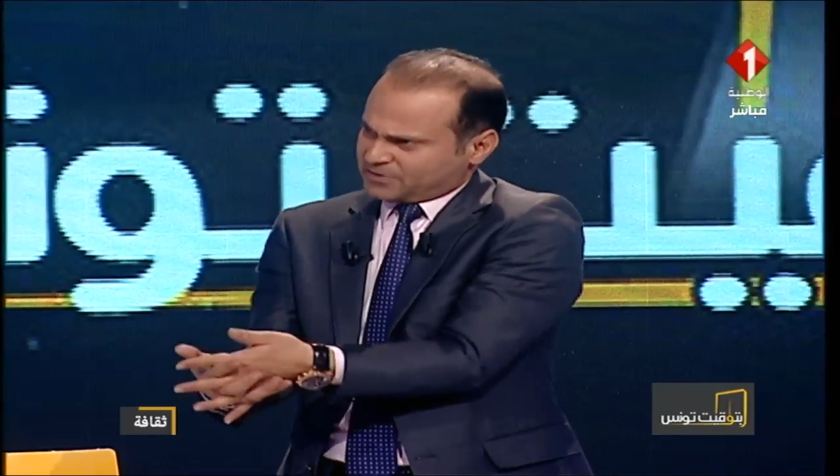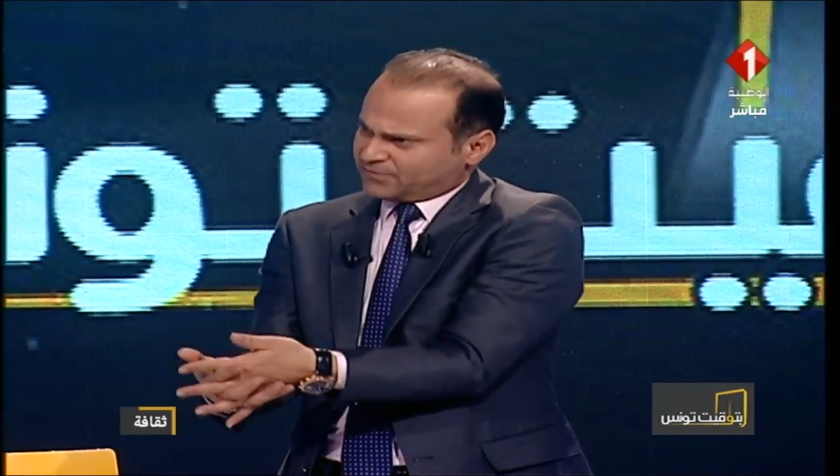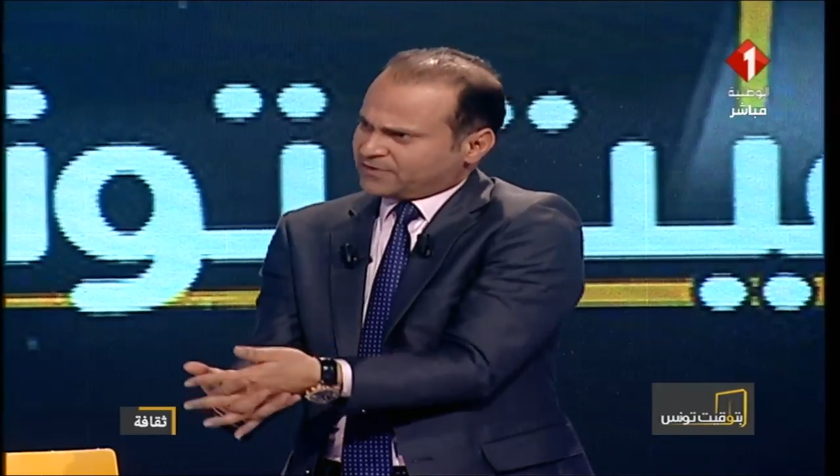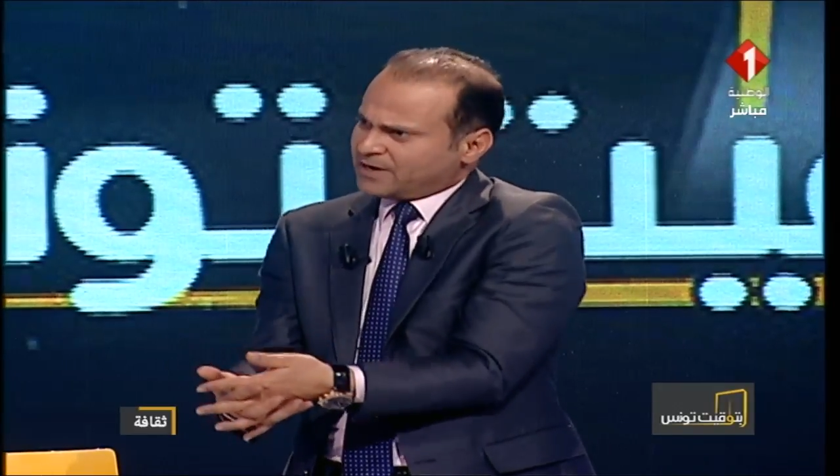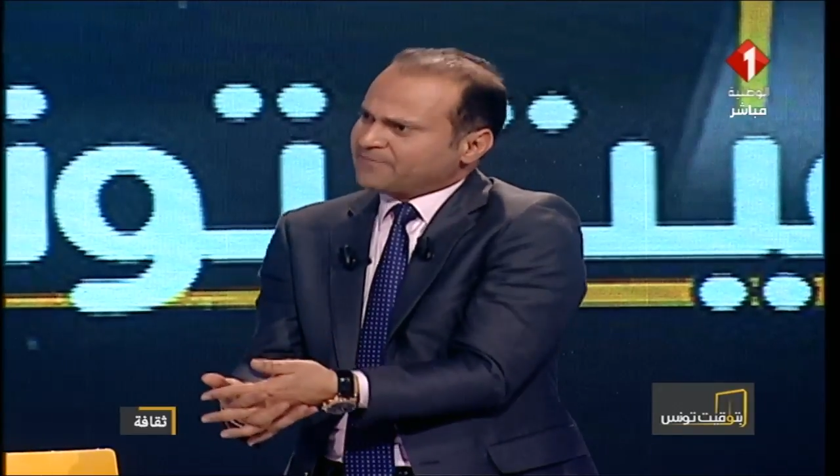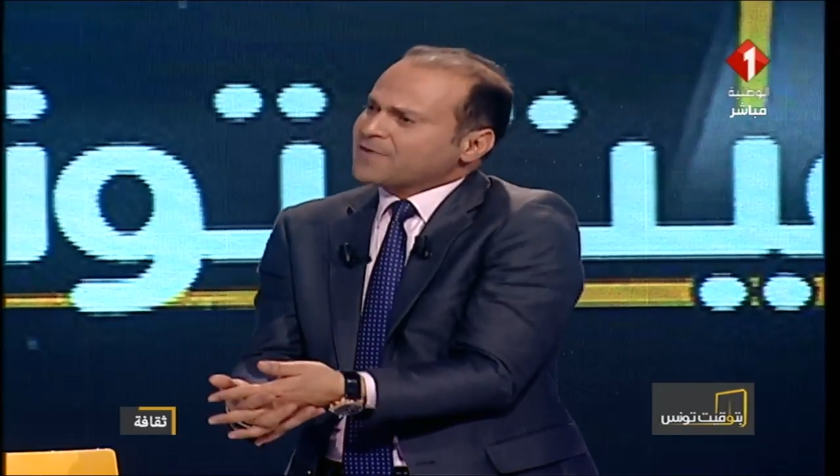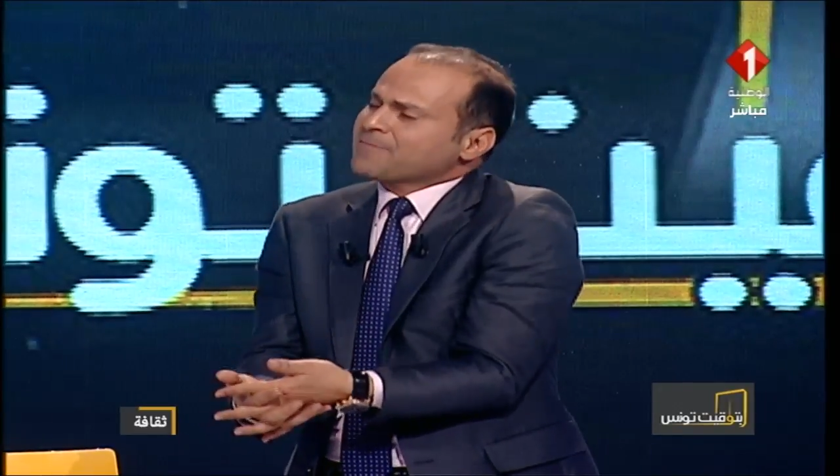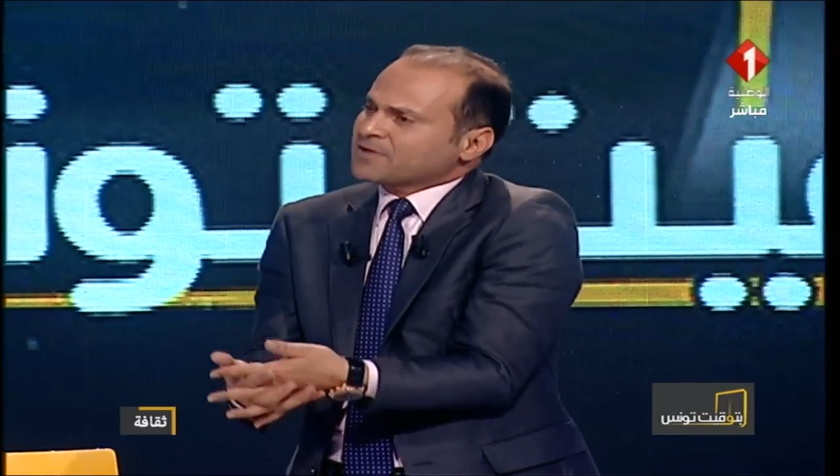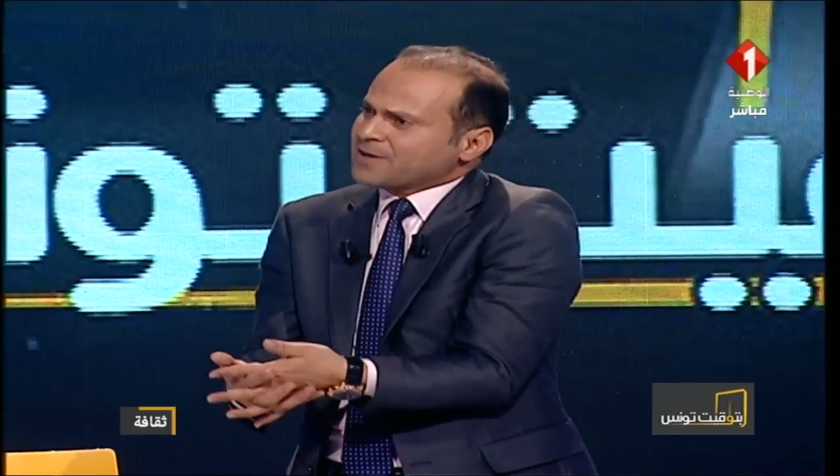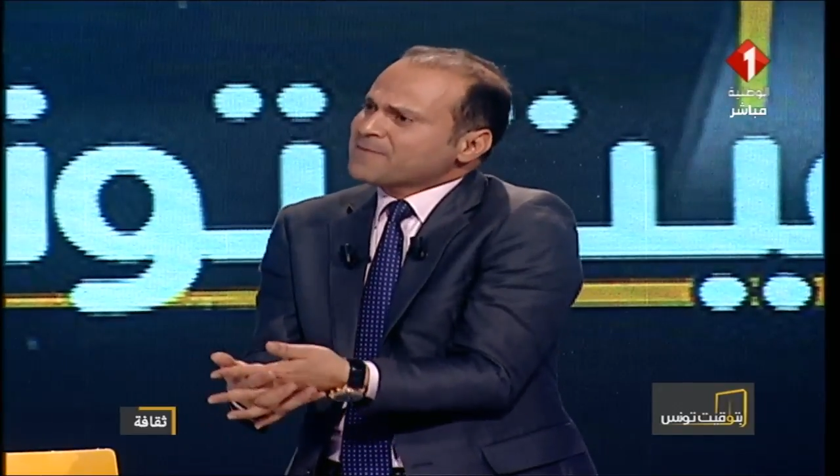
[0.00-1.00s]
شفناهم
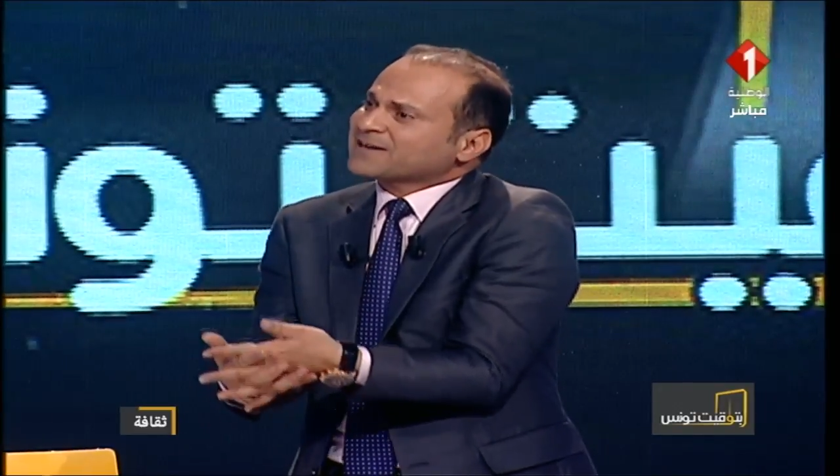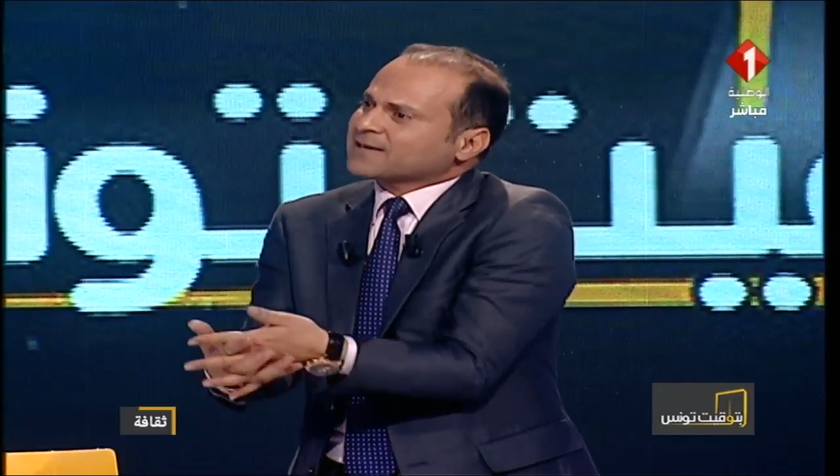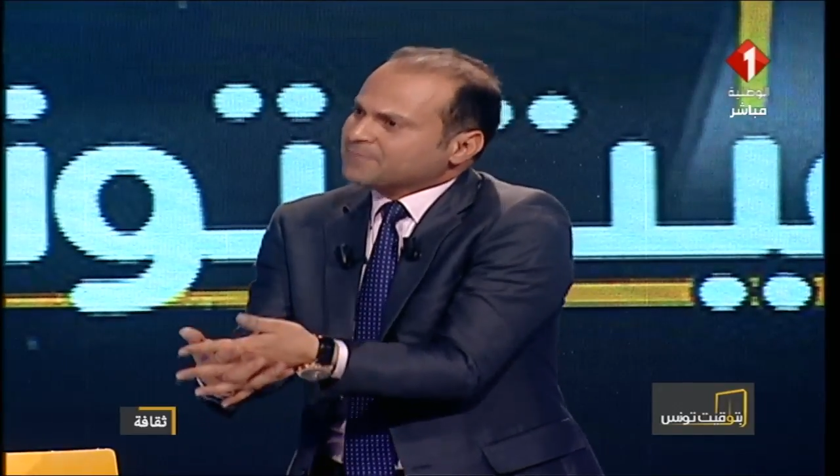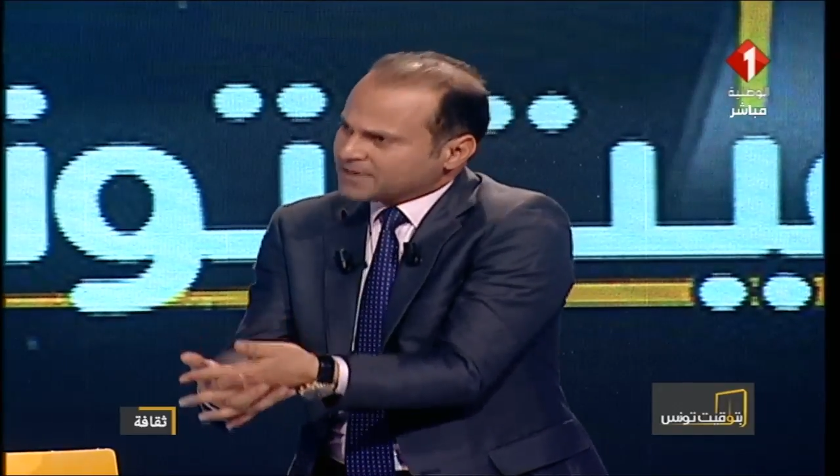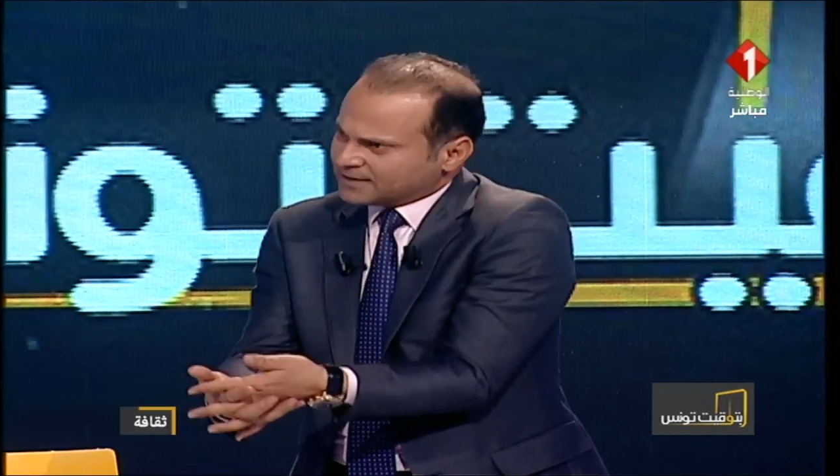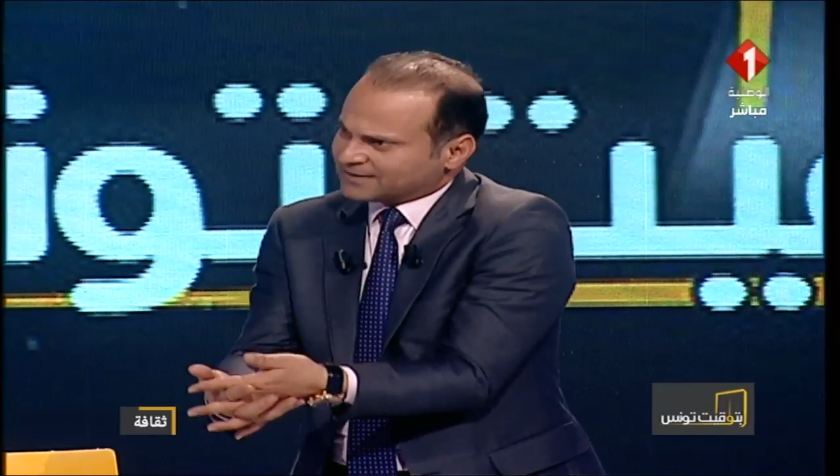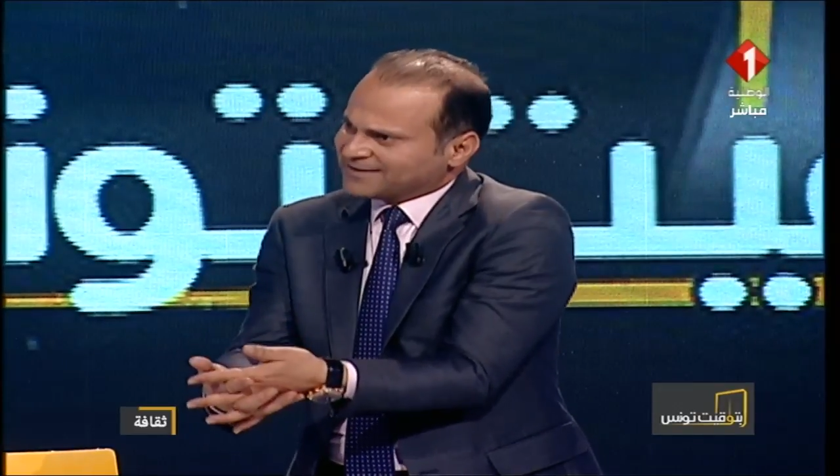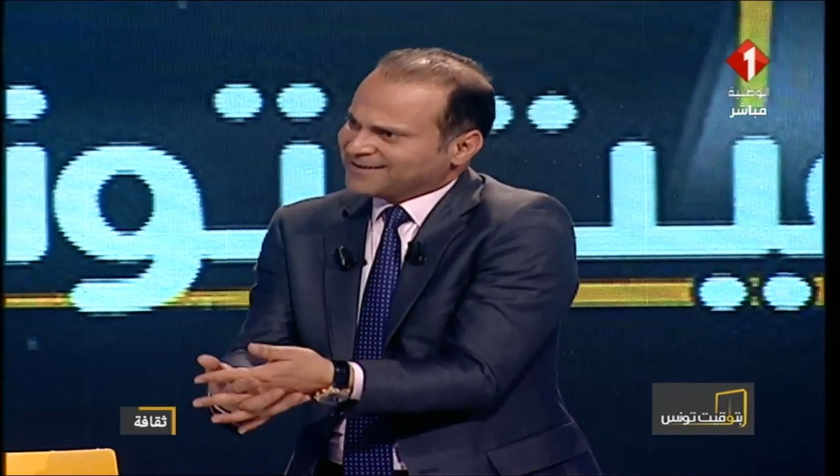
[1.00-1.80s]
ثم ثم اقبال